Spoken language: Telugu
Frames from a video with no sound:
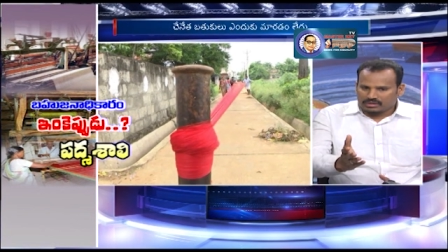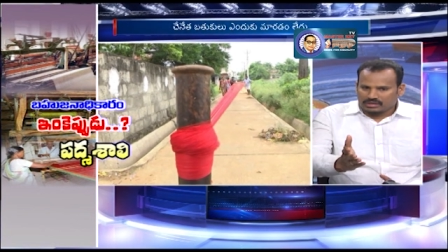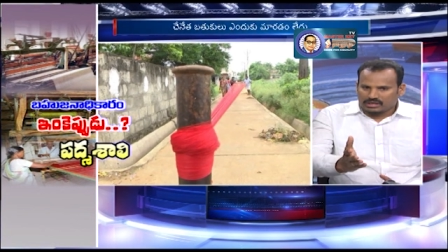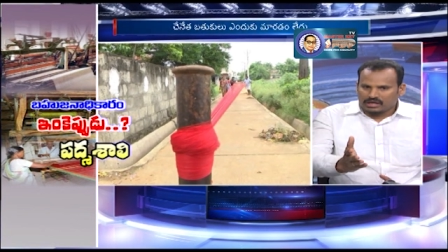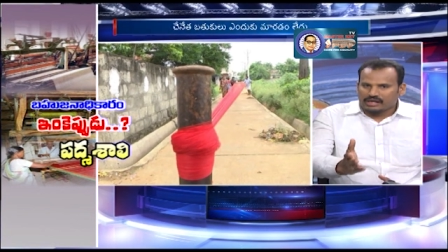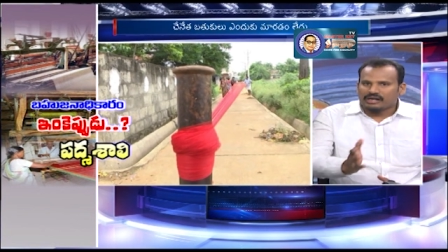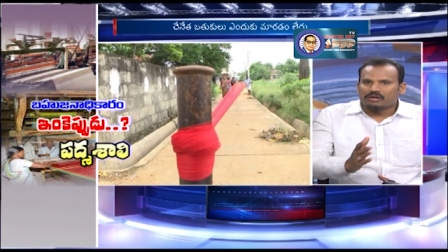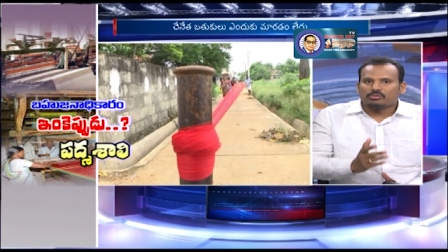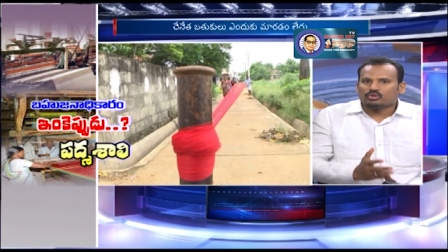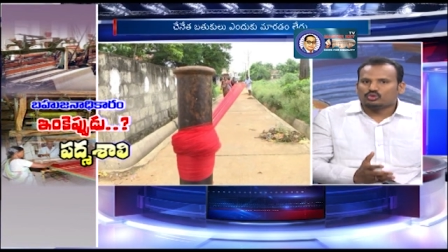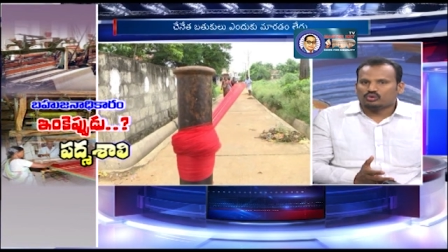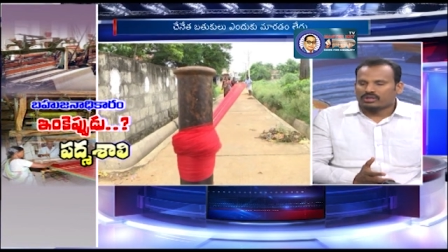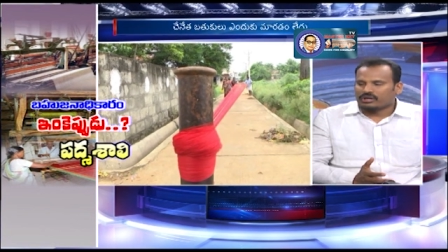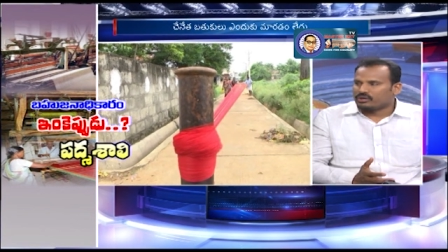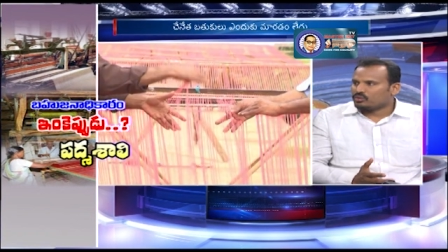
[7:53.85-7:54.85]

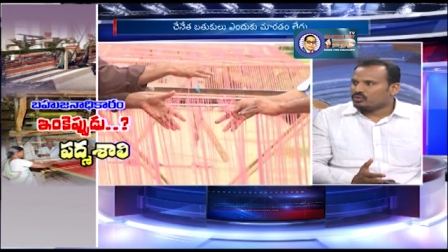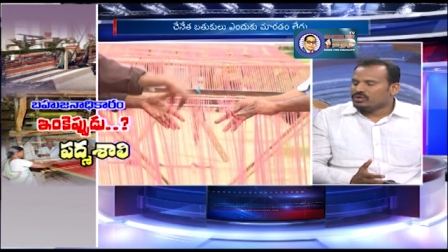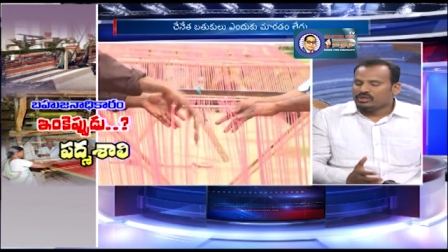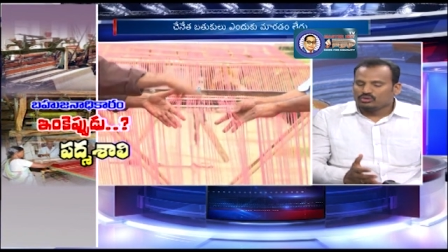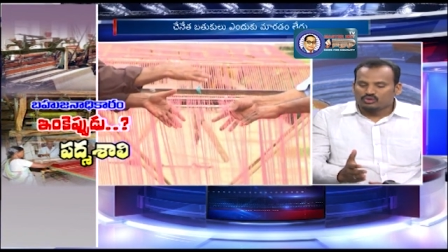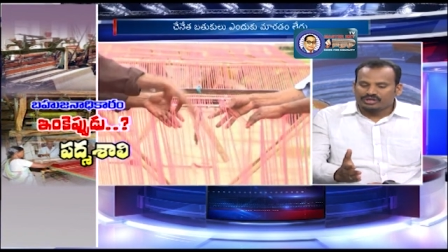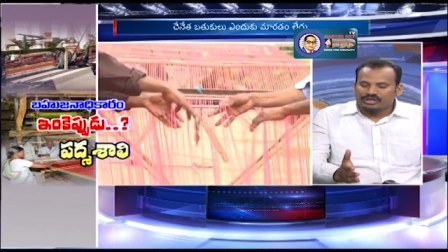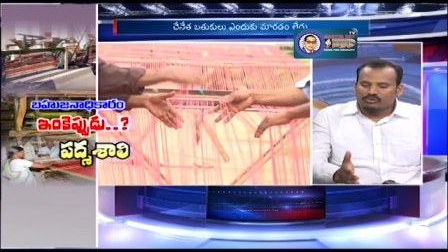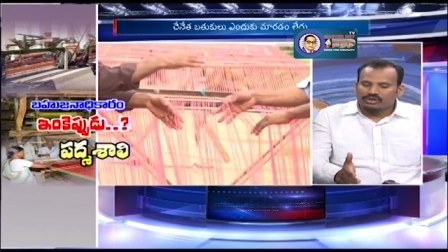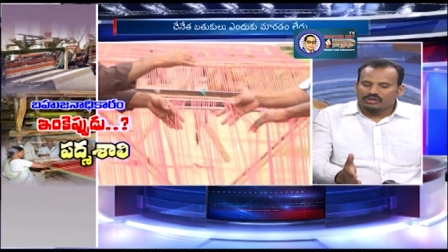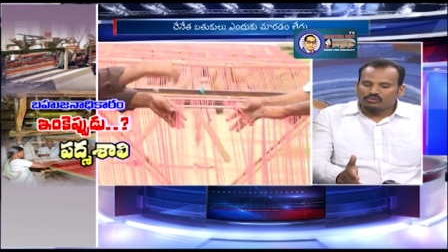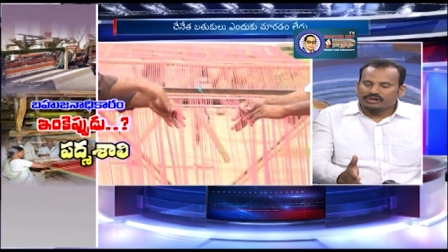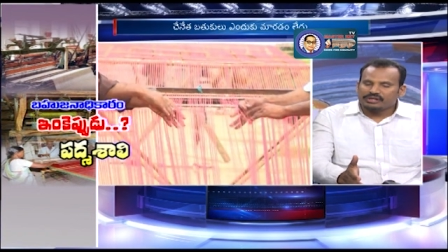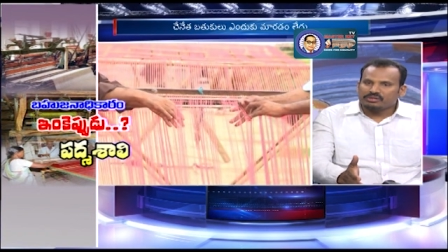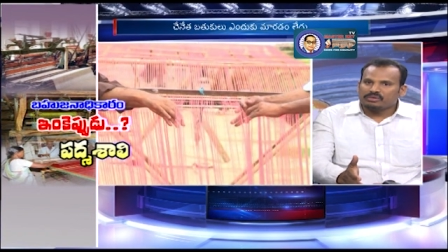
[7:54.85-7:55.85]
కారణమవుతుంది అన్నట్టు సో ఇటువంటి
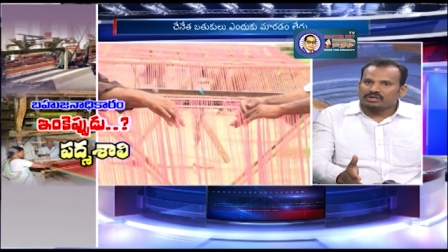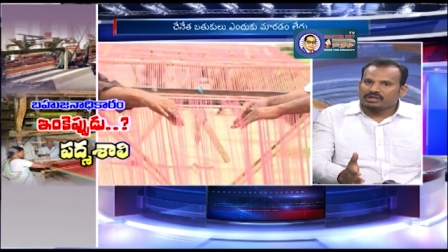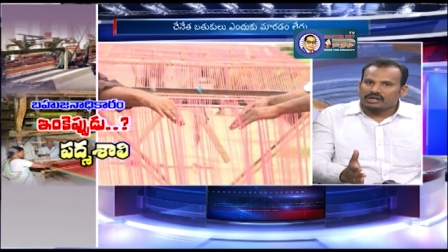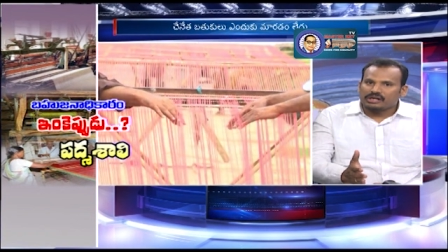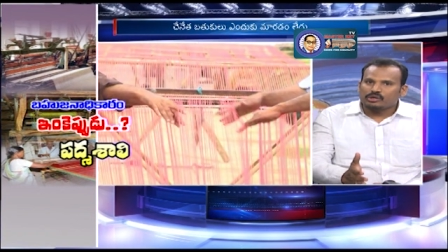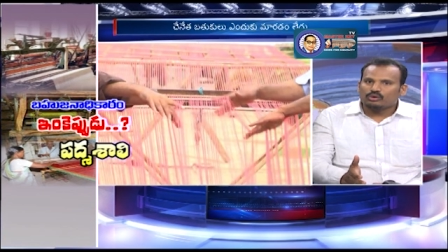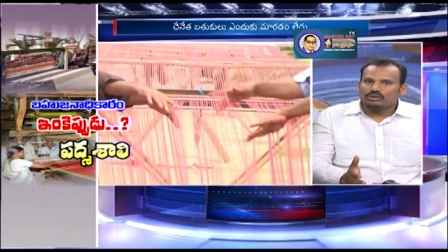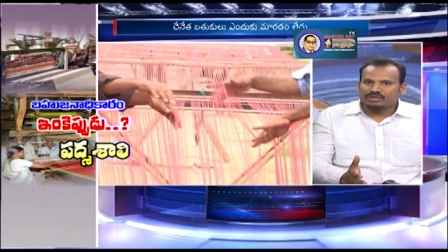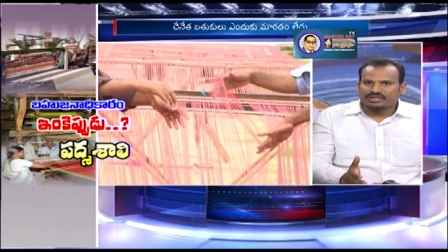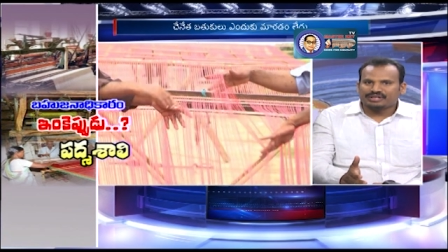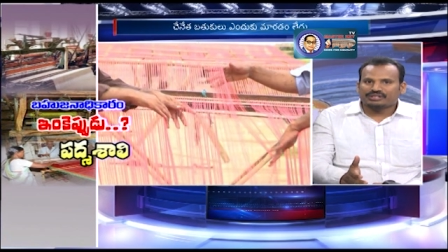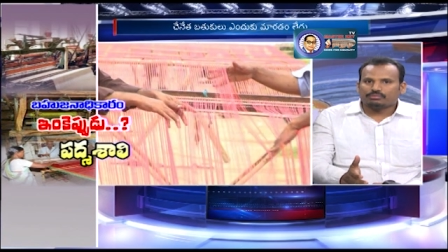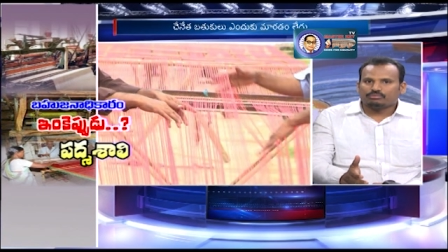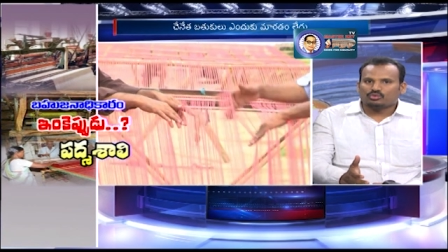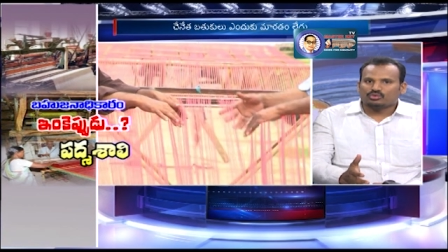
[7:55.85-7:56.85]
వాటిని మనం కంట్రోల్
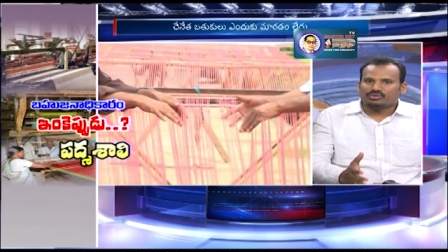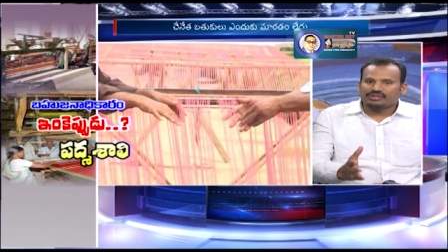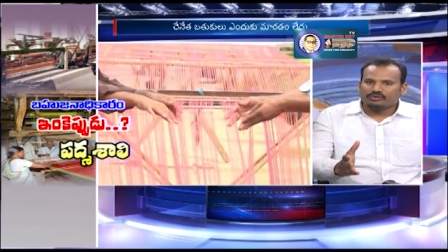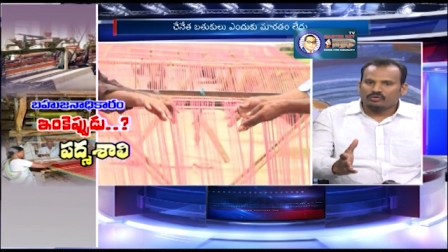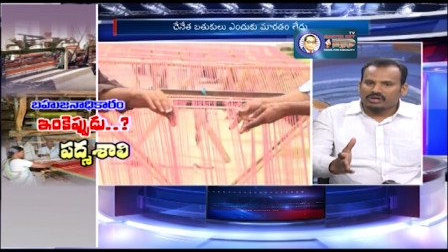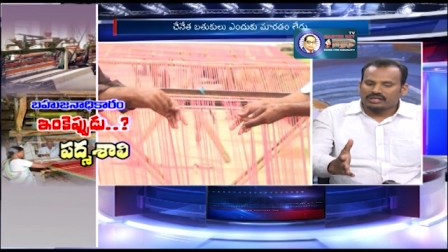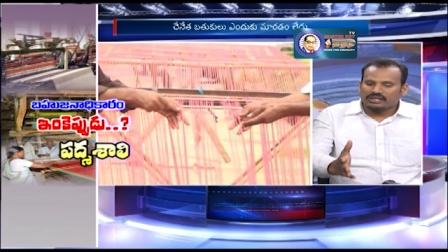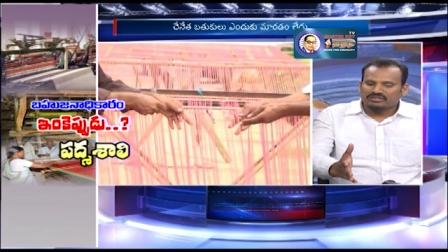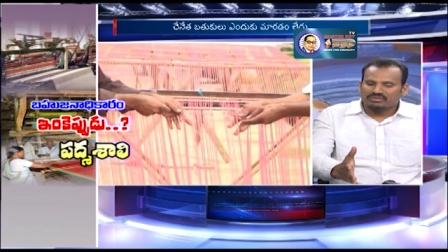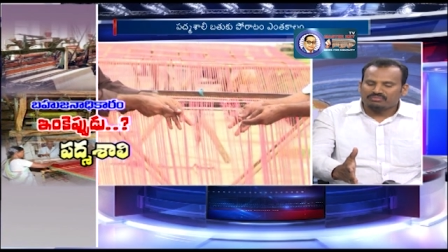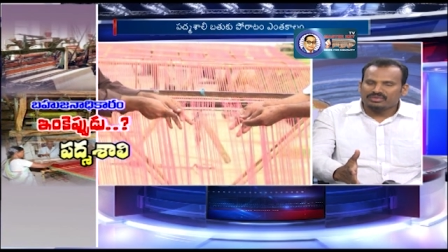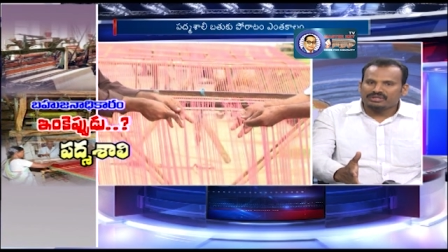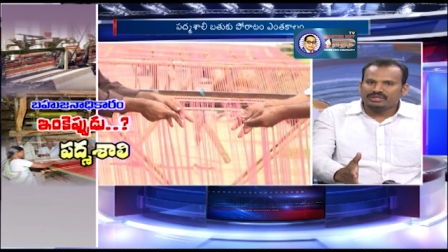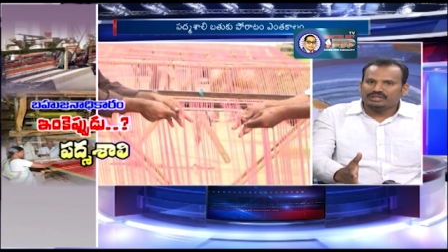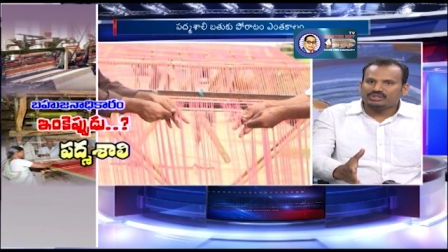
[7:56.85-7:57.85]
చేయకపోతే వాళ్ళకి
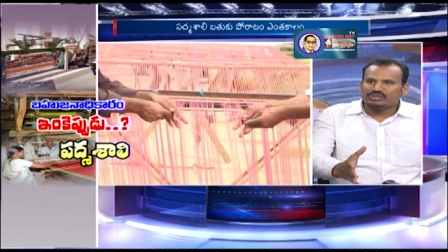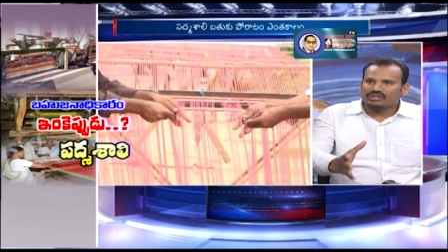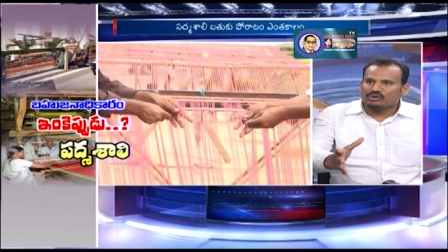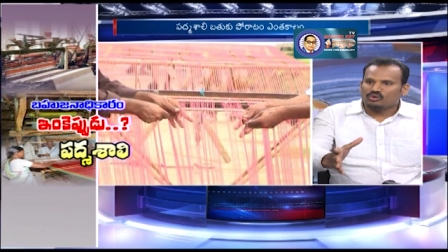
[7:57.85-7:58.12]
సంబంధించిన